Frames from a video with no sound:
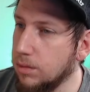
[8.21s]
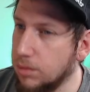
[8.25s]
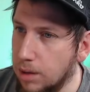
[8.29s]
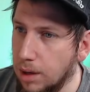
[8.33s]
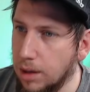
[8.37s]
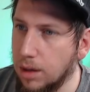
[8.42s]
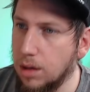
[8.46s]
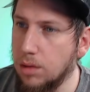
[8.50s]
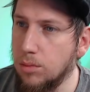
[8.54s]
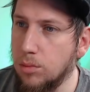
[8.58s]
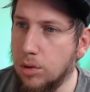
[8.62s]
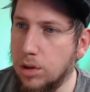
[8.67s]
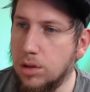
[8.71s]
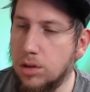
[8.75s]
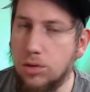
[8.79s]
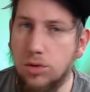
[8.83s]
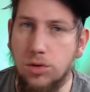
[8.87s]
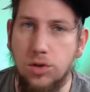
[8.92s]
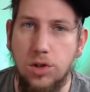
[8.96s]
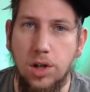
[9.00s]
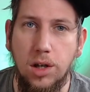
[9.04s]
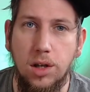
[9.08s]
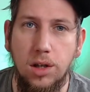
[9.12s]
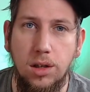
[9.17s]
Danke Maurice
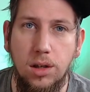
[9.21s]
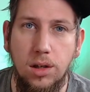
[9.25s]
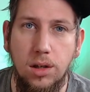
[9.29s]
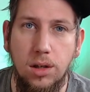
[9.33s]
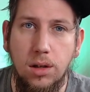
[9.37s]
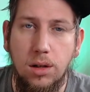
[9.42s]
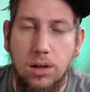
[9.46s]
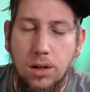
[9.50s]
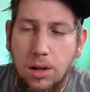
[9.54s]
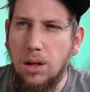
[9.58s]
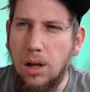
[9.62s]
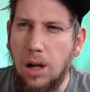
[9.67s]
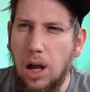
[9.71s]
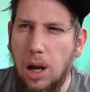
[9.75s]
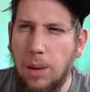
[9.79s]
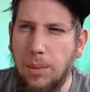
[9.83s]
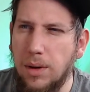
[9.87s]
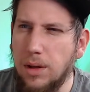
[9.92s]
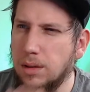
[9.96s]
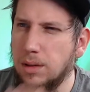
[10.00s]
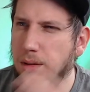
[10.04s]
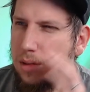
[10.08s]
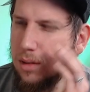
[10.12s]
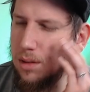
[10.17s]
und Jackie D,
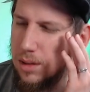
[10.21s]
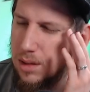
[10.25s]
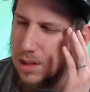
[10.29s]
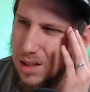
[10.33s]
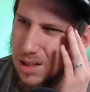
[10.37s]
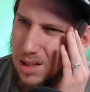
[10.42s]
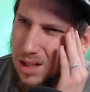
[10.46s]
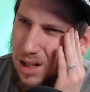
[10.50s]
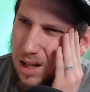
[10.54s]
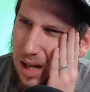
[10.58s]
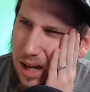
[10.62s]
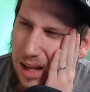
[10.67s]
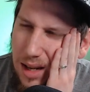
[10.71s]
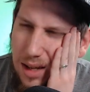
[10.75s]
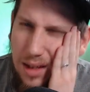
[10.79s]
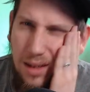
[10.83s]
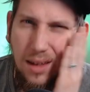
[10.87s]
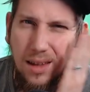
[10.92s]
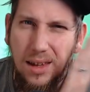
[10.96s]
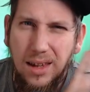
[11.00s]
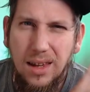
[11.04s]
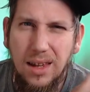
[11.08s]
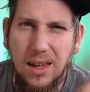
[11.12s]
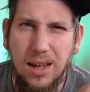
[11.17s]
aber das klingt
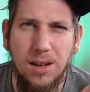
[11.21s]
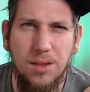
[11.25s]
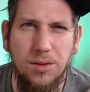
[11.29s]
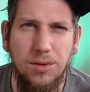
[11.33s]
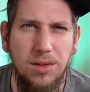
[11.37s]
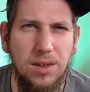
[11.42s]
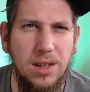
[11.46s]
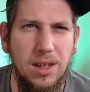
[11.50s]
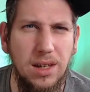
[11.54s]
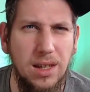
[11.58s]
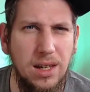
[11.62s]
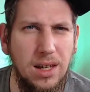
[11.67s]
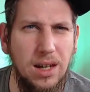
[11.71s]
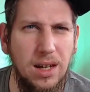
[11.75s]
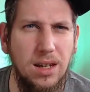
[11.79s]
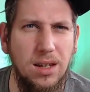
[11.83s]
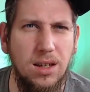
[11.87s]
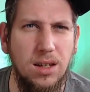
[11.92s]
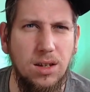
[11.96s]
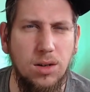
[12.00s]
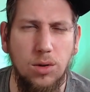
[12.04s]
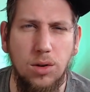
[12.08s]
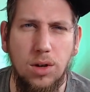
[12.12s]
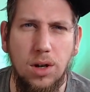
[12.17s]
irgendwie nicht
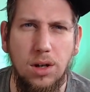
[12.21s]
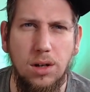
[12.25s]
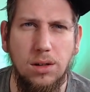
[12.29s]
richtig, oder?